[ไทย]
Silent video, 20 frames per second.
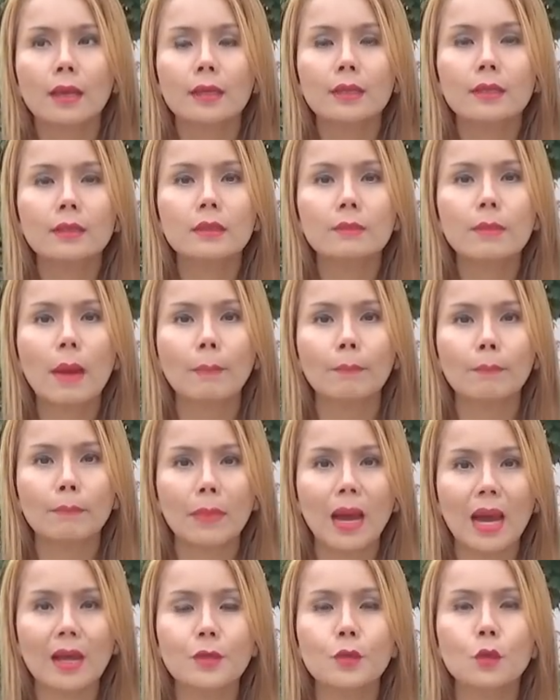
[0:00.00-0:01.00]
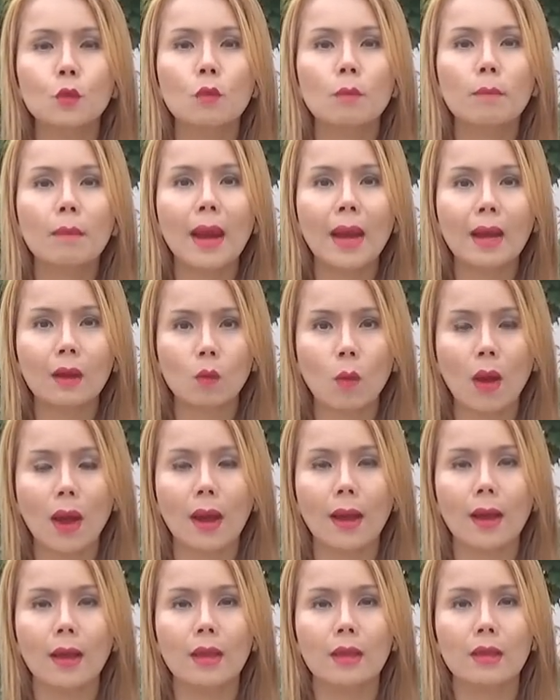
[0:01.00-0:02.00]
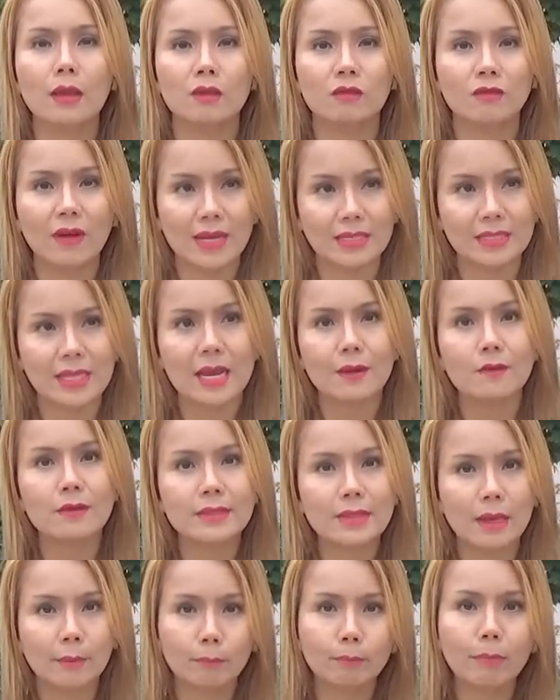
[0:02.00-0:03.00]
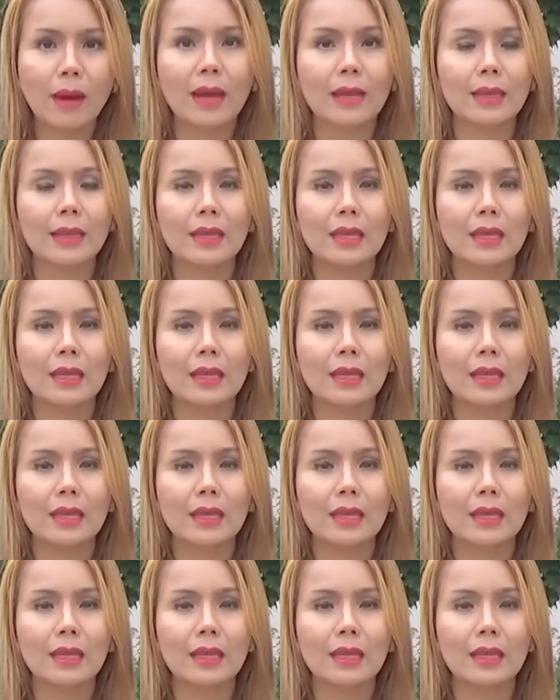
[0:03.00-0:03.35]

คือแบบอายุมากกว่าฝ่ายชายด้วยซ้ำไป